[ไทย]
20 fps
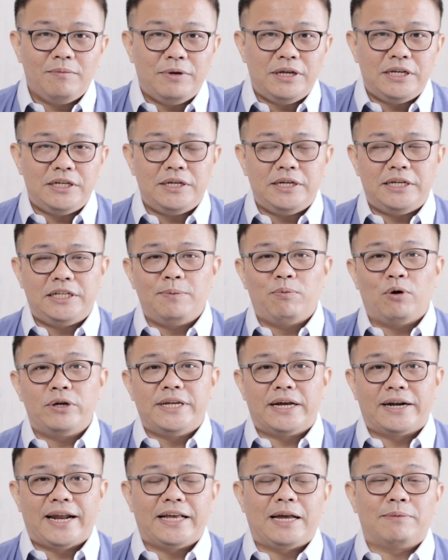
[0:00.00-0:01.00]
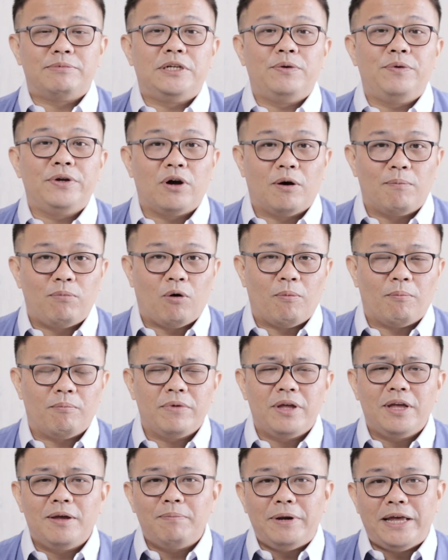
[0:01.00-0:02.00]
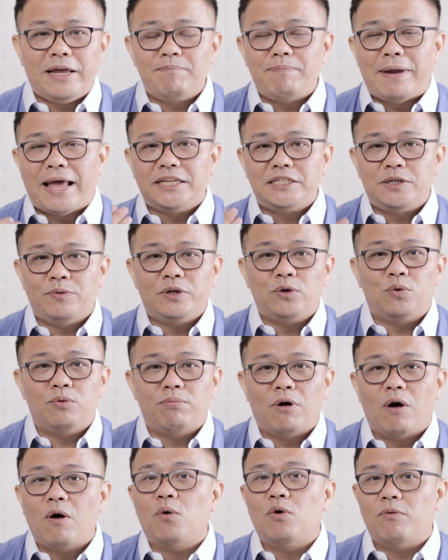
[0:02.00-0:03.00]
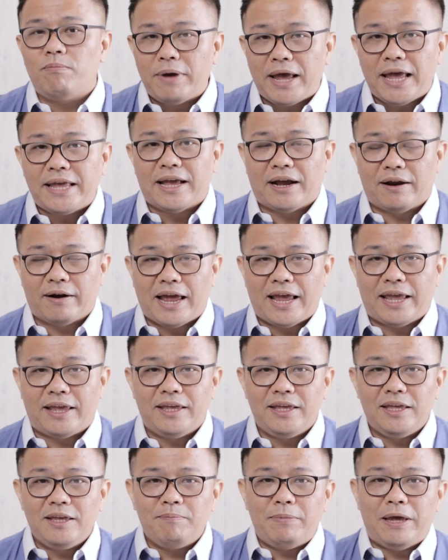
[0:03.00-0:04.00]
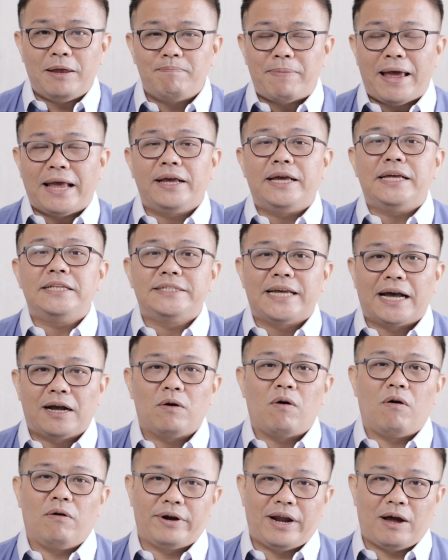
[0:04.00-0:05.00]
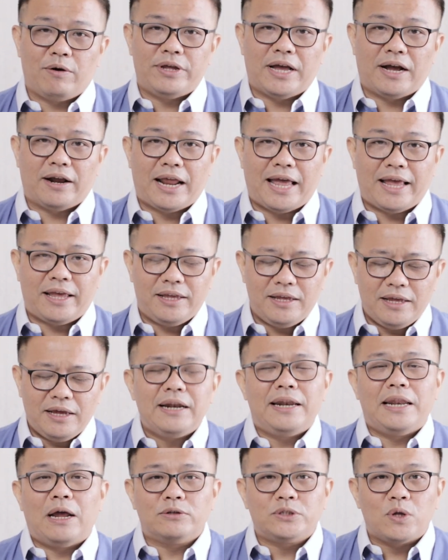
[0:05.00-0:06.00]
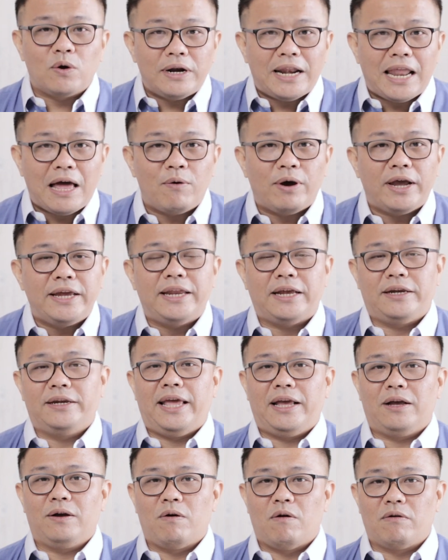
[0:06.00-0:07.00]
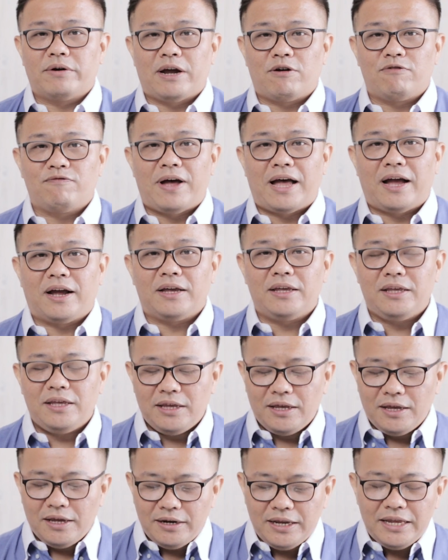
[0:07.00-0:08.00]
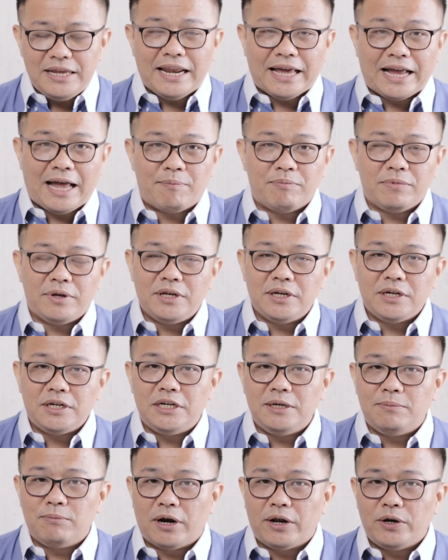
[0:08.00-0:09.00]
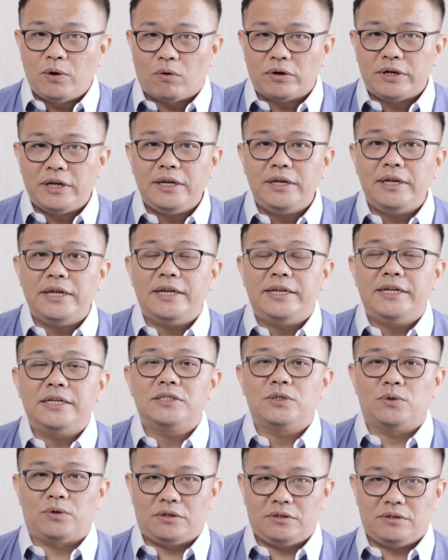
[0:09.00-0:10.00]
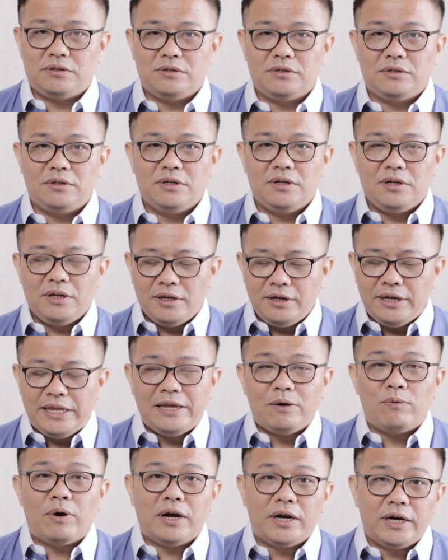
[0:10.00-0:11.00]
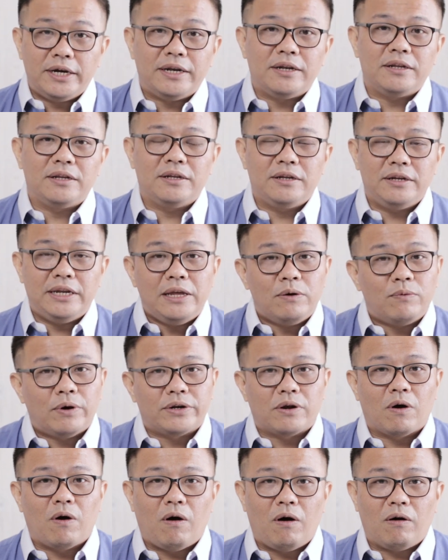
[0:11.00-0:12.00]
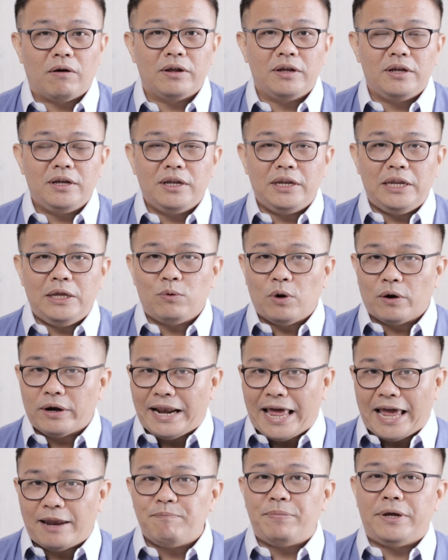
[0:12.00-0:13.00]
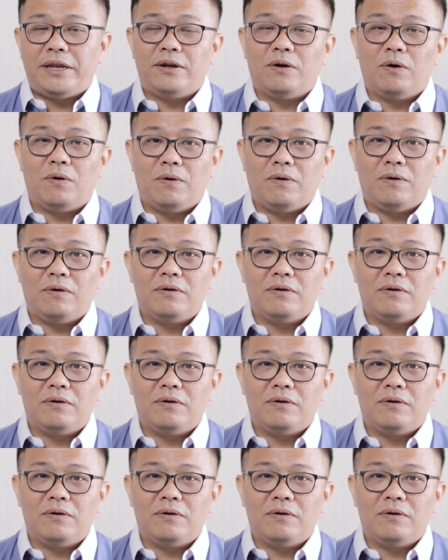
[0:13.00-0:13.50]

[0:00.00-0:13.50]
มีอิทธิพลอย่างไรกับชีวิตของผมเปลี่ยนแปลงชีวิตคุณพ่อคุณแม่อย่างไรเปลี่ยนแปลงคริสตจักรของเราอย่างไรเราต้องเล่าให้เด็กๆของเราฟังนี่แหละครับคือมรดกที่ดีที่สุดดีกว่าเงินดีกว่าทองดีกว่าแกรนเปียโน